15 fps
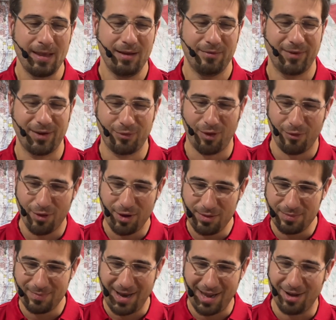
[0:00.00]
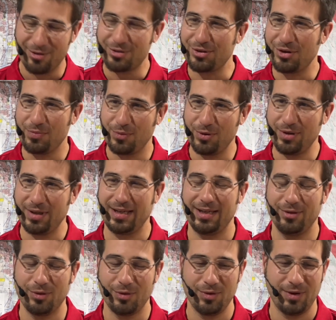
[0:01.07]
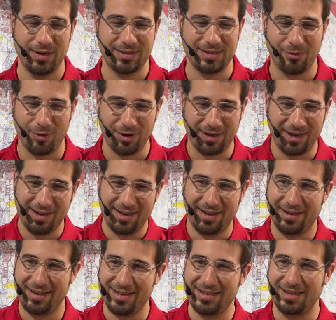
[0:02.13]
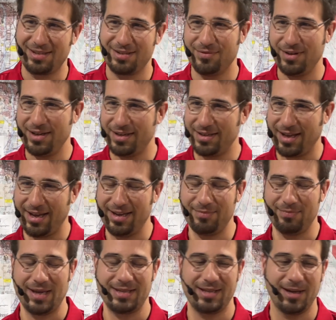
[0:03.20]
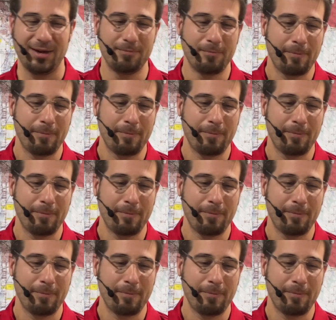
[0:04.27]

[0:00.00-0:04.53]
Fait qu'il faut avoir une balance un peu des deux, euh, savoir quand, quand s'activer, quand être patient.